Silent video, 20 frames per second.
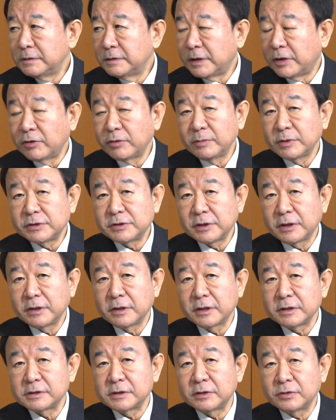青山千原
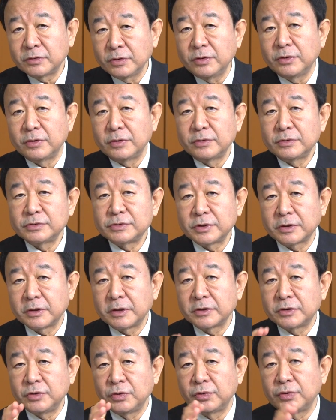博士とそれか
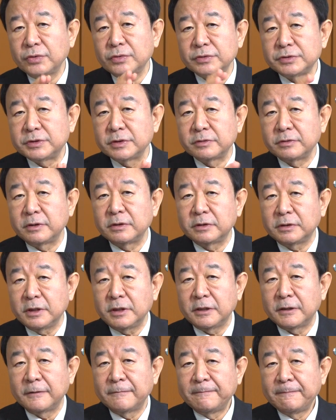ら協力してくれ
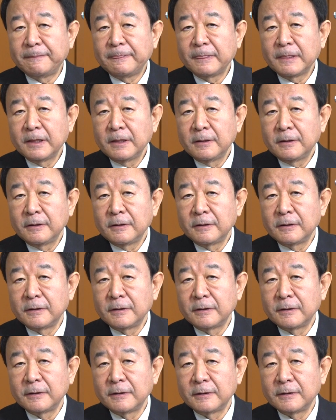た
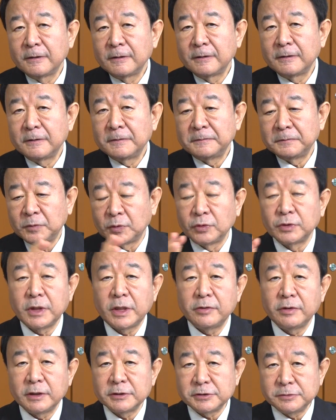あ東
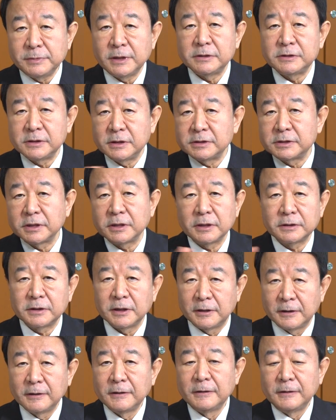大をはじめ先生
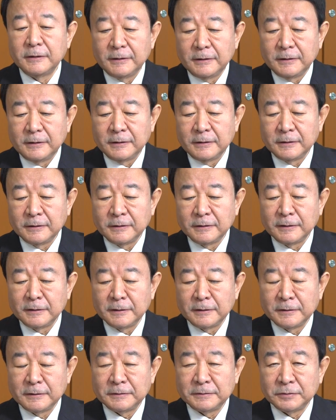方
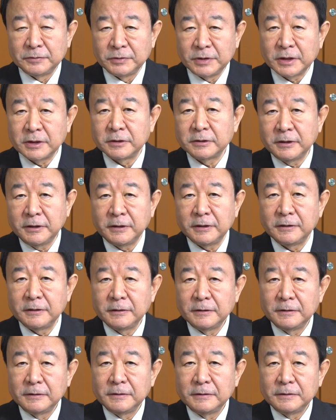の中
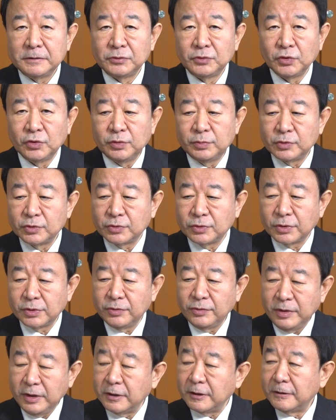でどうもこれ
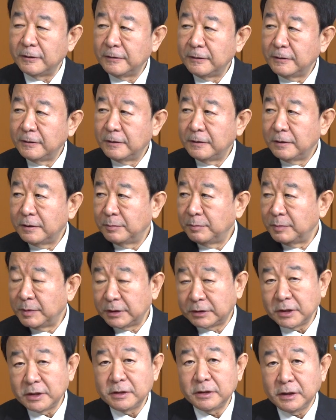は
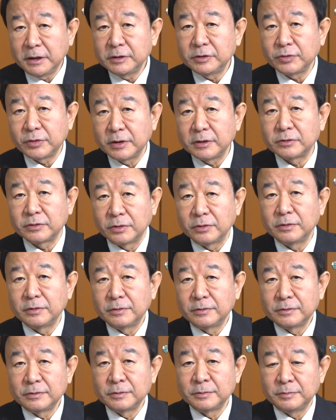メタンハイドレート
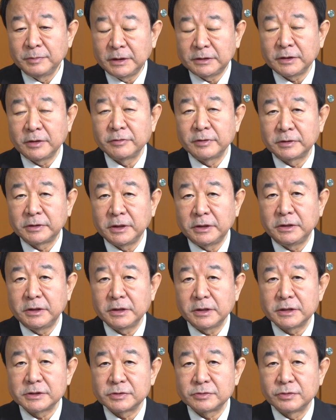メタンは天
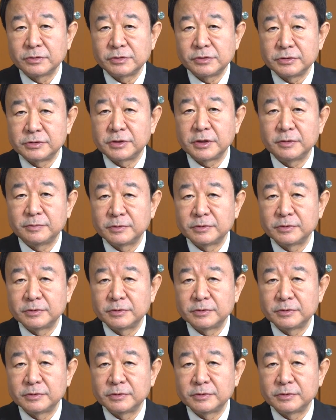然ガスの主成